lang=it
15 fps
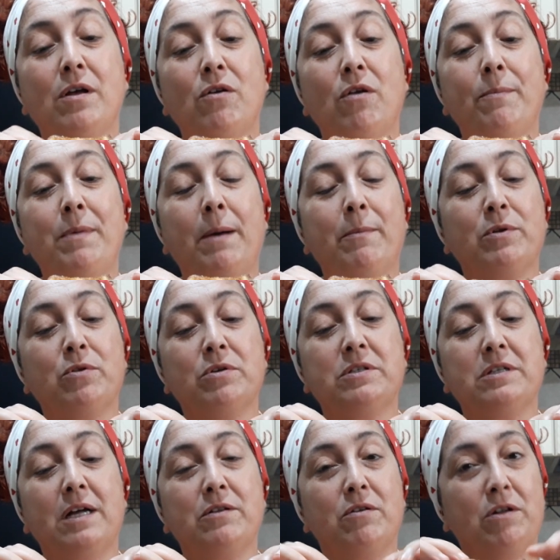L'abbiamo
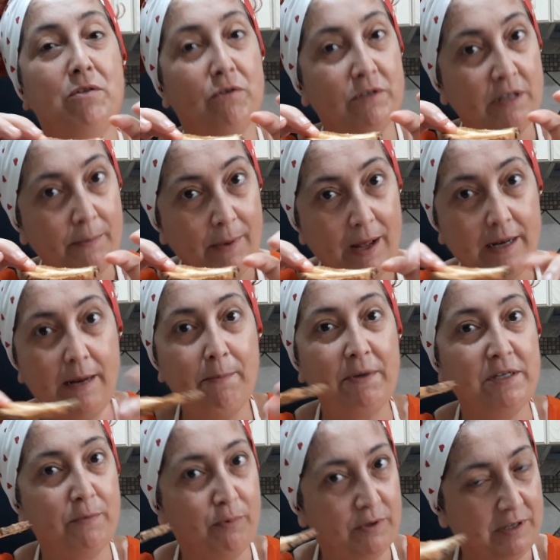tostato nel tostapane, ma
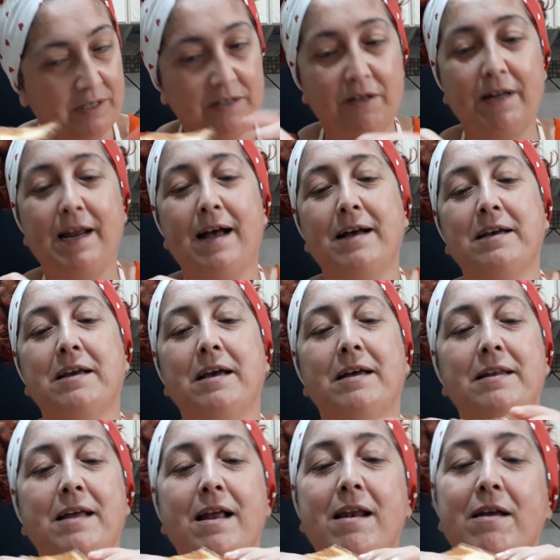si può tostare anche
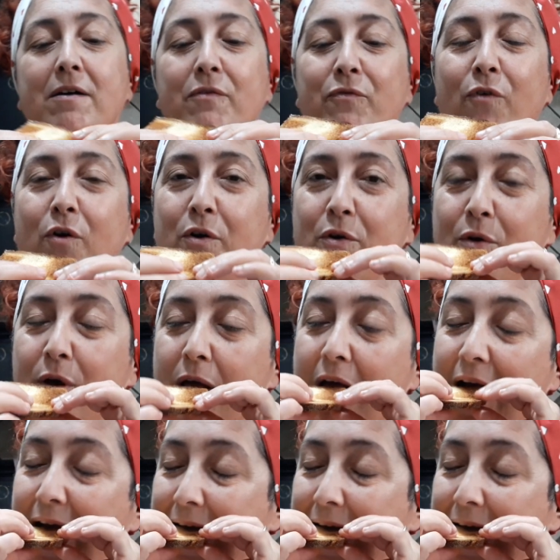nel forno.